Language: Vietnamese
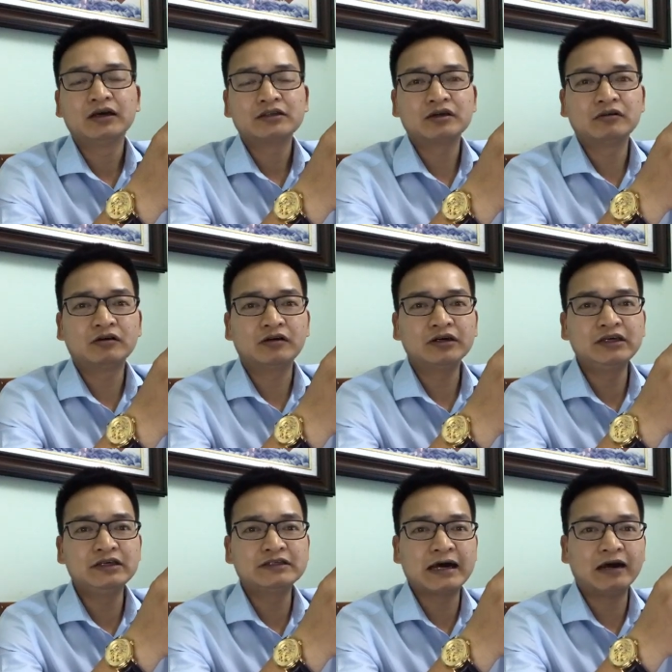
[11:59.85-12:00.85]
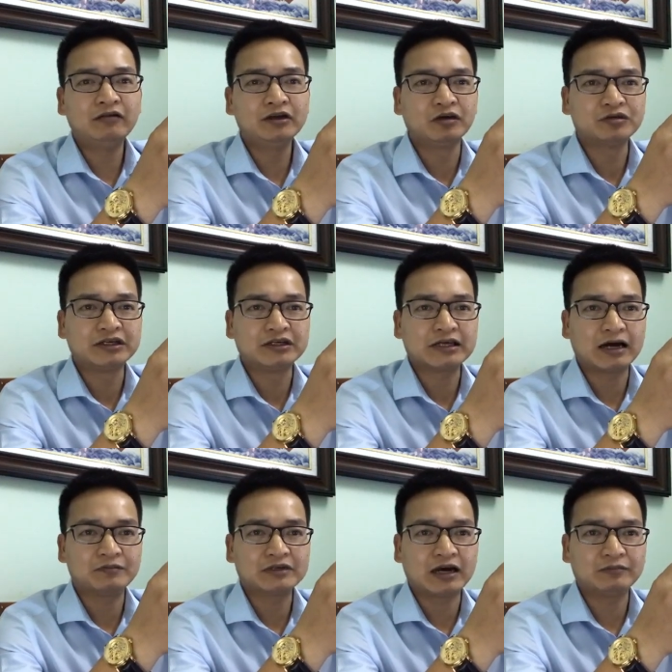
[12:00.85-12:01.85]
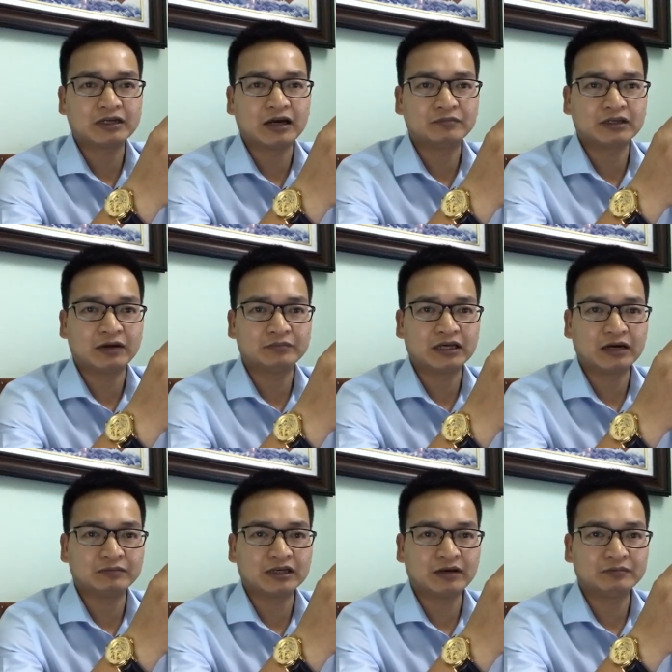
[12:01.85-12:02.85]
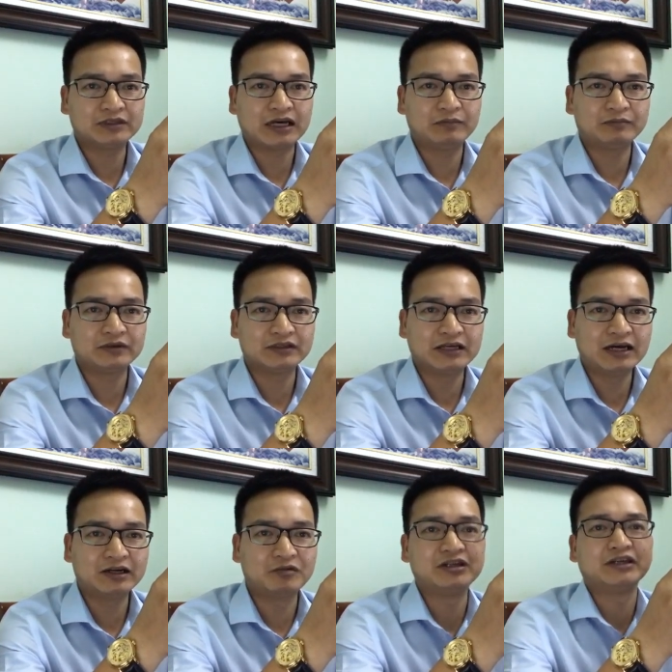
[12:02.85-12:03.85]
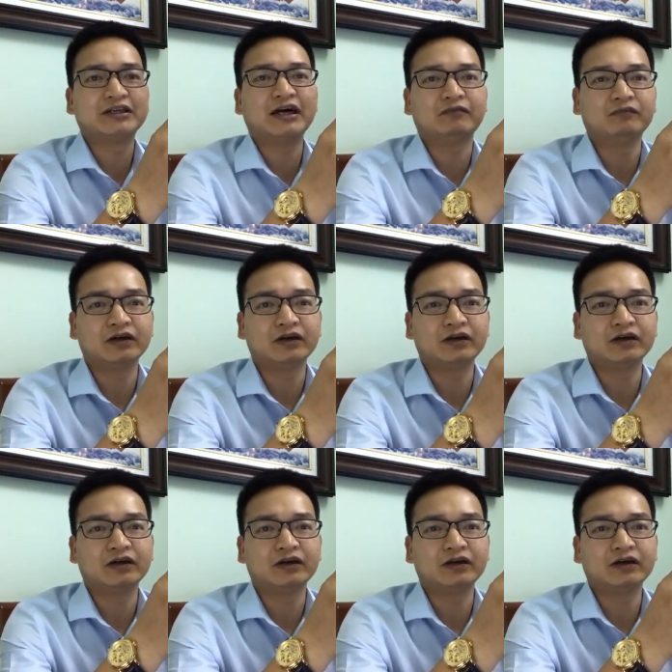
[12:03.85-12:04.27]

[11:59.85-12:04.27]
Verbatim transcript: sau đó khi giá nó điều chỉnh giảm giảm giảm giảm giảm giảm giảm giá điều chỉnh giảm